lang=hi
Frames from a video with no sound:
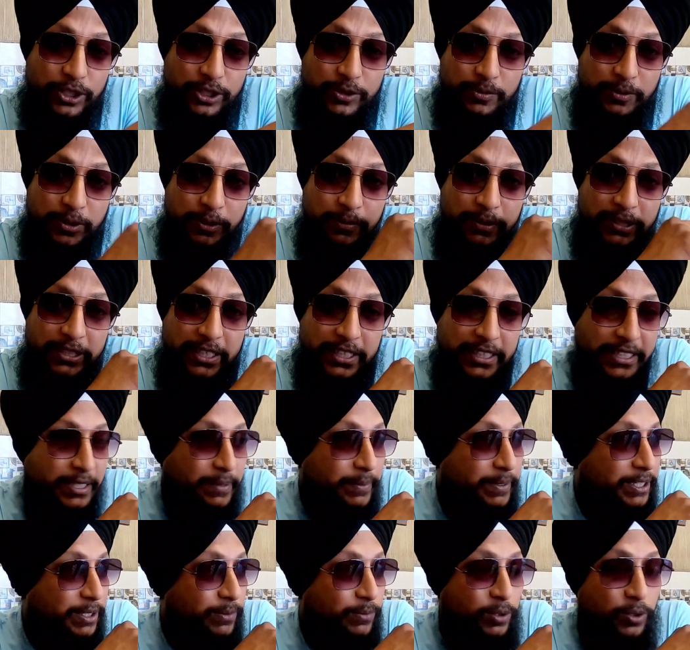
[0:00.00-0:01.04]
कश्मीर में जाने के
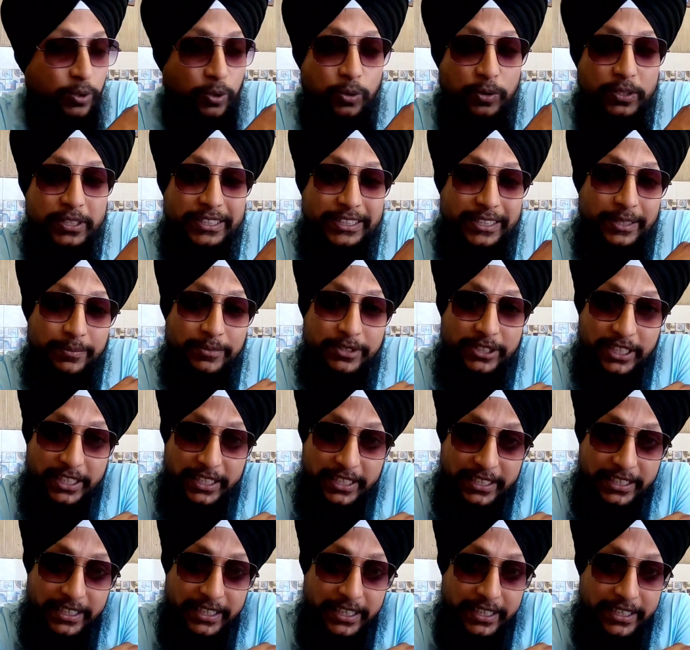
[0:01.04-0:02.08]
बाद हम लोगों की सिम
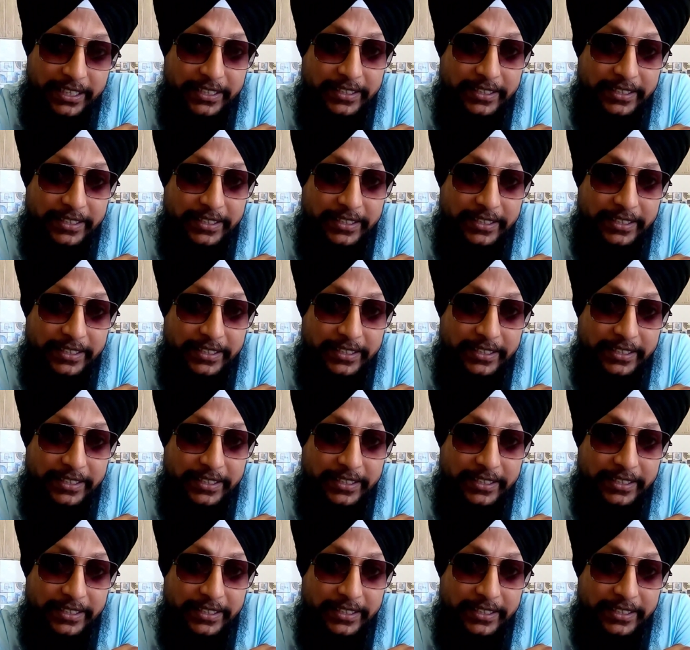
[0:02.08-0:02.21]
चलेगी या